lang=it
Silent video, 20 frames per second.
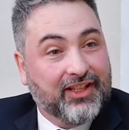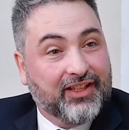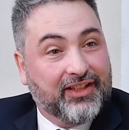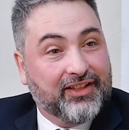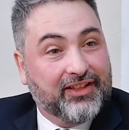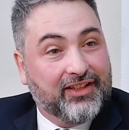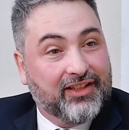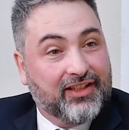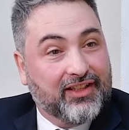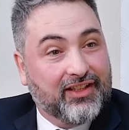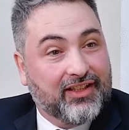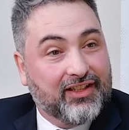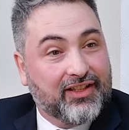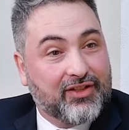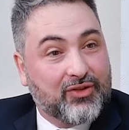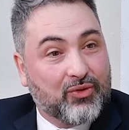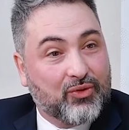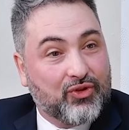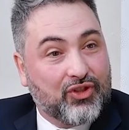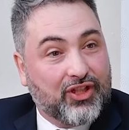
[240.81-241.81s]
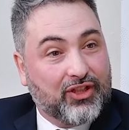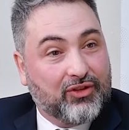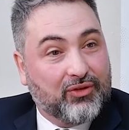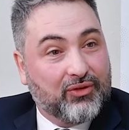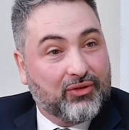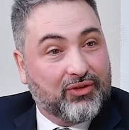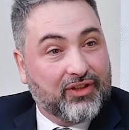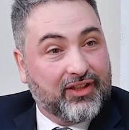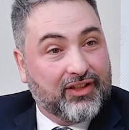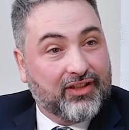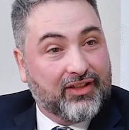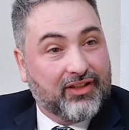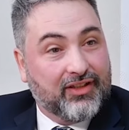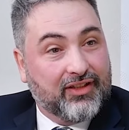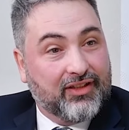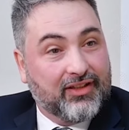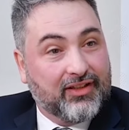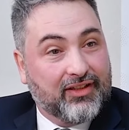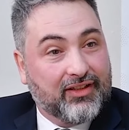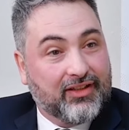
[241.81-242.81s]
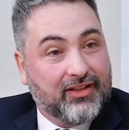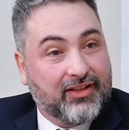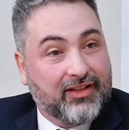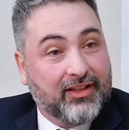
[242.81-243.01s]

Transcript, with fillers: il, il soggetto che